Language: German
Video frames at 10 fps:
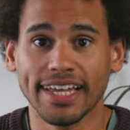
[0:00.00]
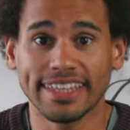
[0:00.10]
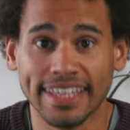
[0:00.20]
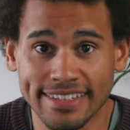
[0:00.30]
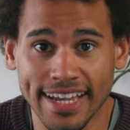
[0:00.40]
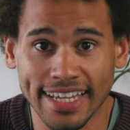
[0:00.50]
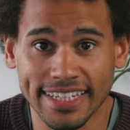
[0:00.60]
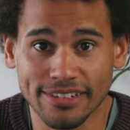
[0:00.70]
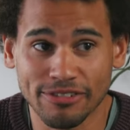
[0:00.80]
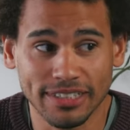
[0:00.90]
Dann sage
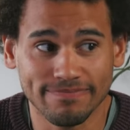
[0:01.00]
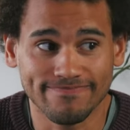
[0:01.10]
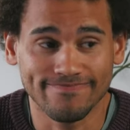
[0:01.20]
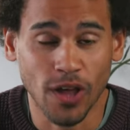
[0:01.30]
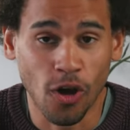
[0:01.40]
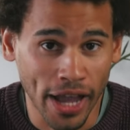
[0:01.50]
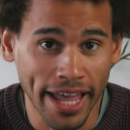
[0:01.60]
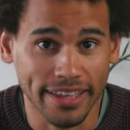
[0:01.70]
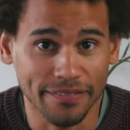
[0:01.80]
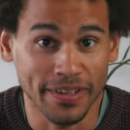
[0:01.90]
ich nur,
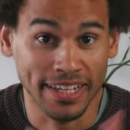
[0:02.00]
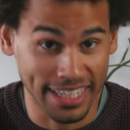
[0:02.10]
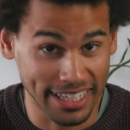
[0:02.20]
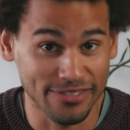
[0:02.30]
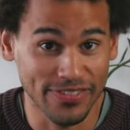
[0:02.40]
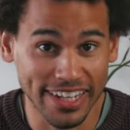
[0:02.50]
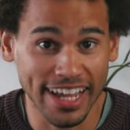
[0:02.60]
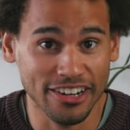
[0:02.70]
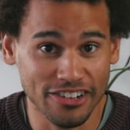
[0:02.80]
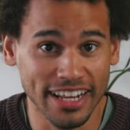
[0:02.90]
okay, lesen wir
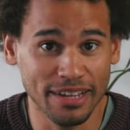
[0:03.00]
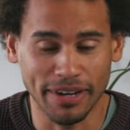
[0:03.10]
deine Stelle